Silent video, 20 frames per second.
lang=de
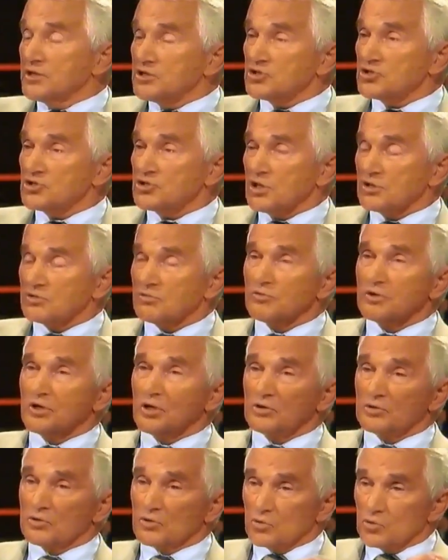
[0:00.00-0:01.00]
nicht statt. Wir
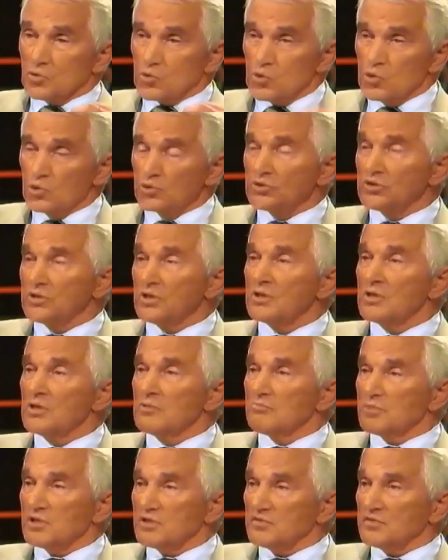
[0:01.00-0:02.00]
hatten gute,
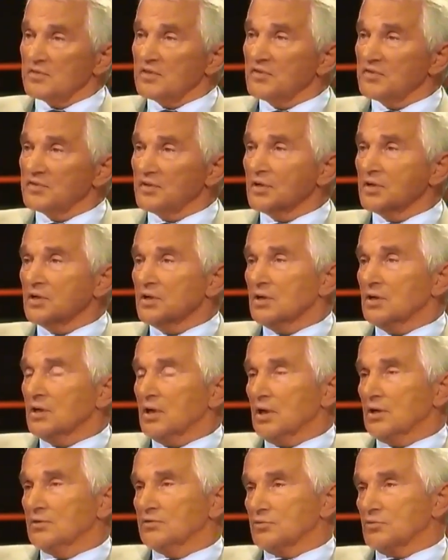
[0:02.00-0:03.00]
präzise
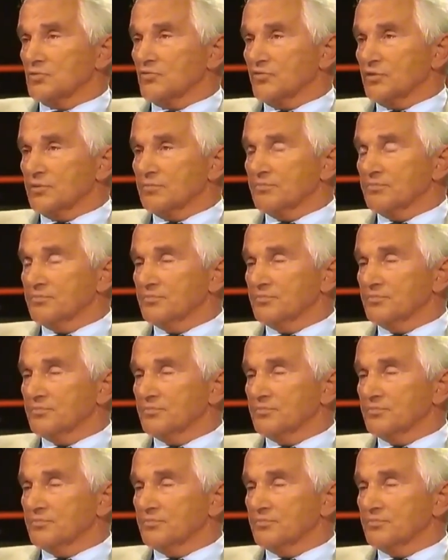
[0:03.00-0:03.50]
Anrufe.